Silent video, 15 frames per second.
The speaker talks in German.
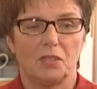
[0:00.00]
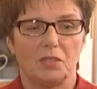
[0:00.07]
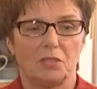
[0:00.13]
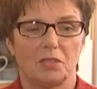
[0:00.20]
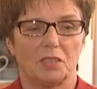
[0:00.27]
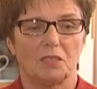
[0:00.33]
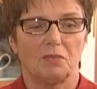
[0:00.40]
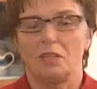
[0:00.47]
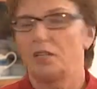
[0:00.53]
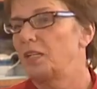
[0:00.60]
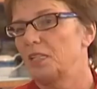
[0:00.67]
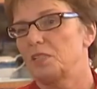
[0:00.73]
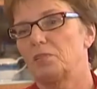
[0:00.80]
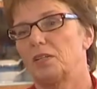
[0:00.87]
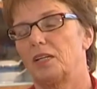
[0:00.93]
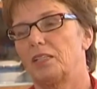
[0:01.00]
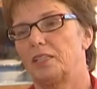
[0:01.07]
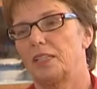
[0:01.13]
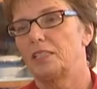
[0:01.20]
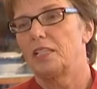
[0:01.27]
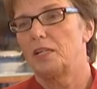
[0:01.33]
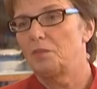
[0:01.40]
Also es war erstmal ein
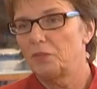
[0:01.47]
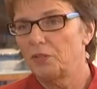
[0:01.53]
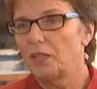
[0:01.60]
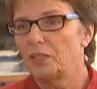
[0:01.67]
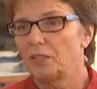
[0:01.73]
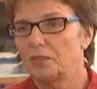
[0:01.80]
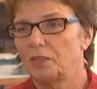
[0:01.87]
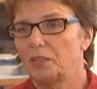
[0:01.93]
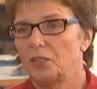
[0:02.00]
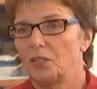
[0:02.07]
netter Empfang.